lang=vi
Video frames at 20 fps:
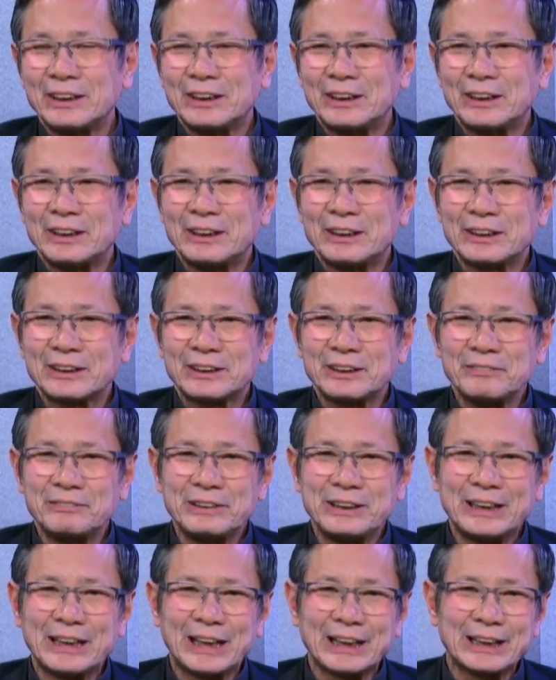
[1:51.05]
uh, cái
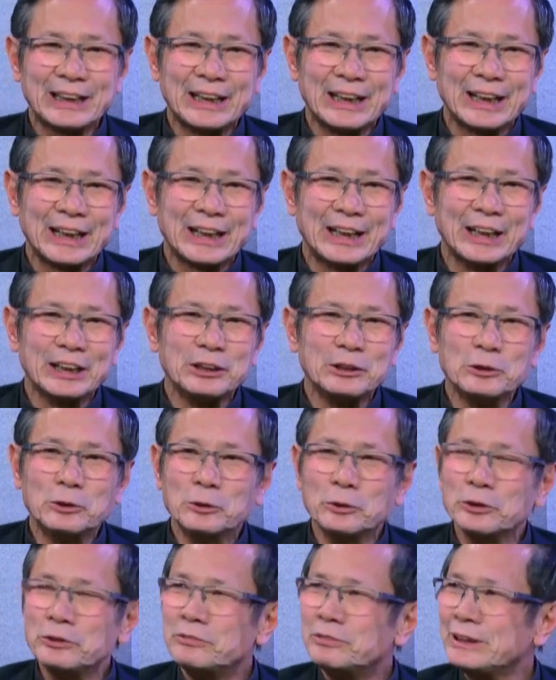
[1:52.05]
vinh hạnh là gần
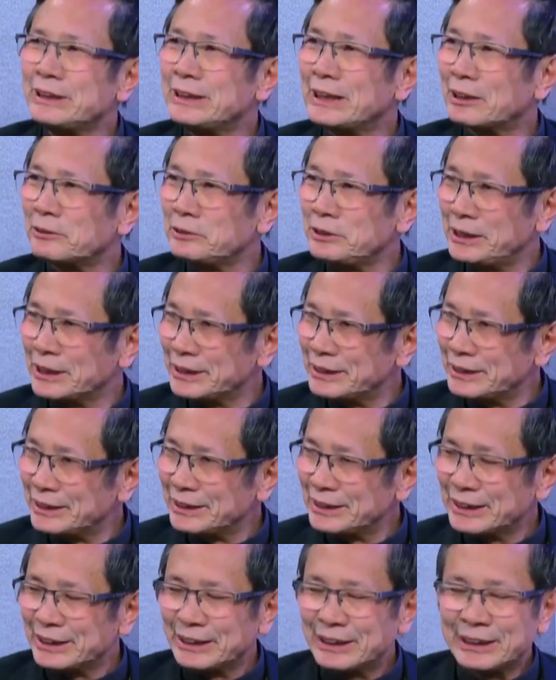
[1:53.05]
gũi với giáo
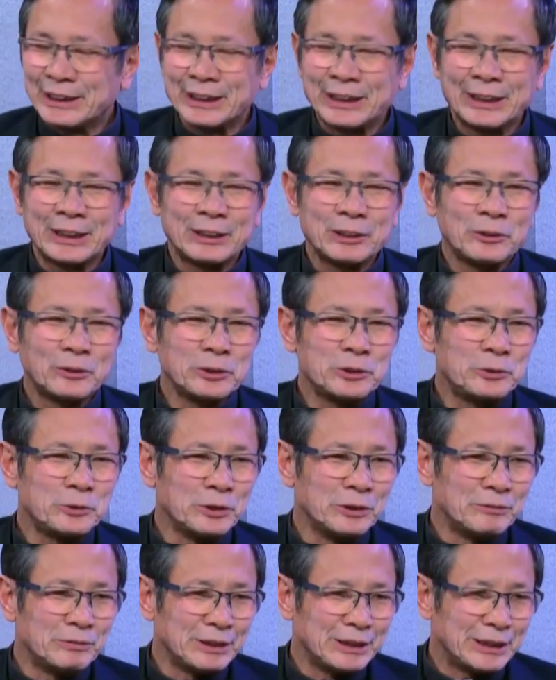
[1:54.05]
dân Ờ, nói
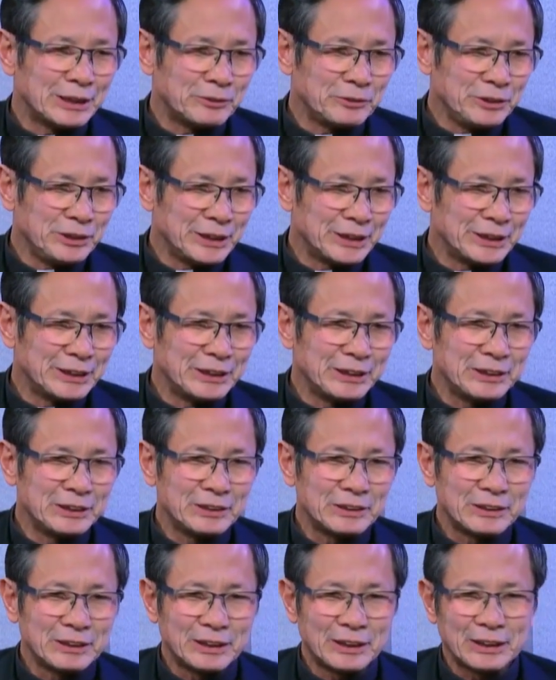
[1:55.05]
chuyện với giáo
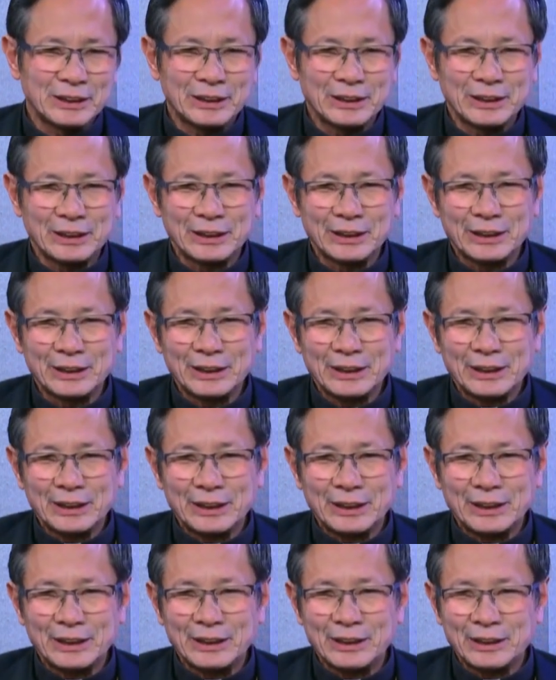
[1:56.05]
dân à,
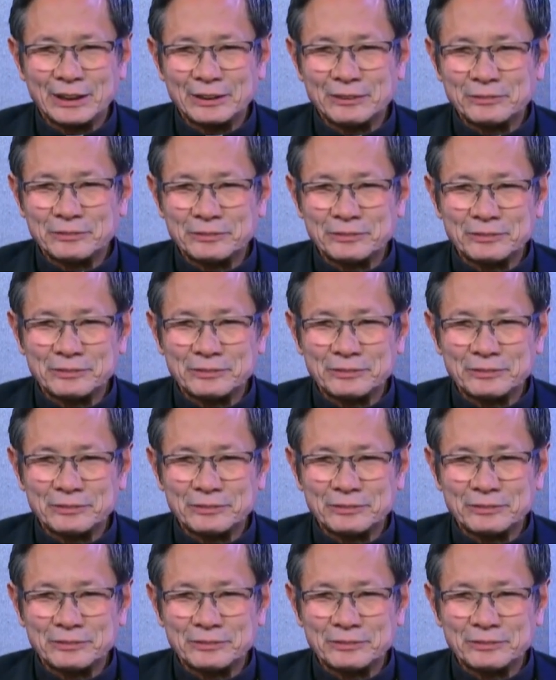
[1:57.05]
à,